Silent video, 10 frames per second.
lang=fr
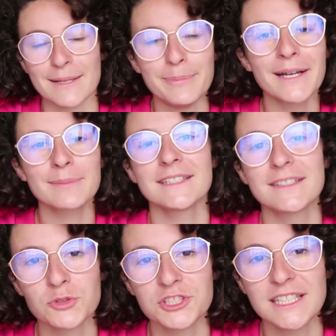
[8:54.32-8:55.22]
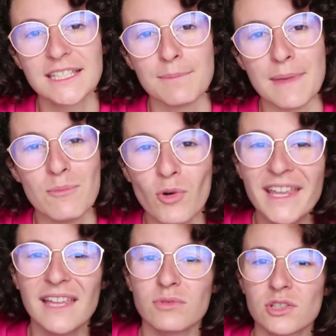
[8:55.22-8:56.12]
Ça paraît peut-être logique, mais
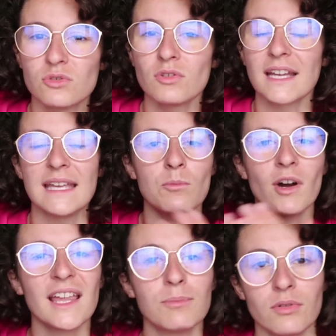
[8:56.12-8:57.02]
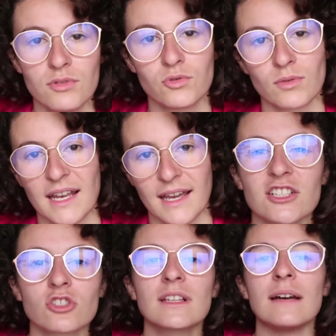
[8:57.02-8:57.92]
moins il y a de voitures et moins il y a de pollution de
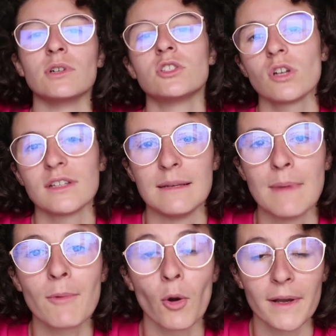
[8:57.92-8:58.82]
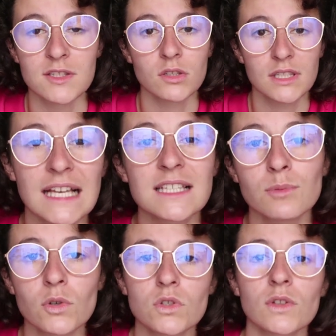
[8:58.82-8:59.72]
Sachant que la voiture en elle-même représente
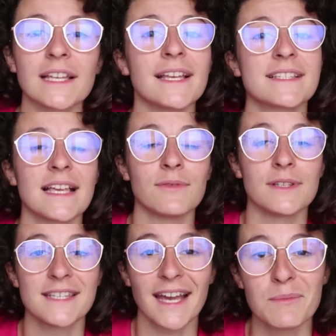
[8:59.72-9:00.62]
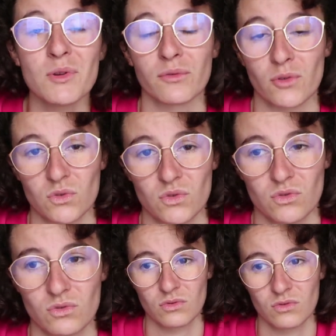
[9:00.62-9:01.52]
15% des gaz à effet de serre émis en
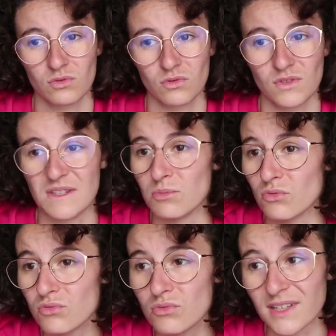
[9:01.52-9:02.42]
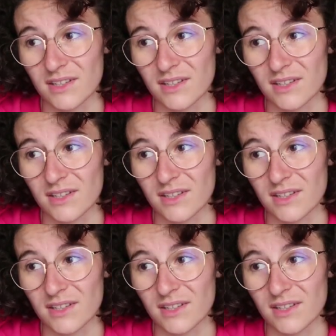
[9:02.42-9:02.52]
France c'est beaucoup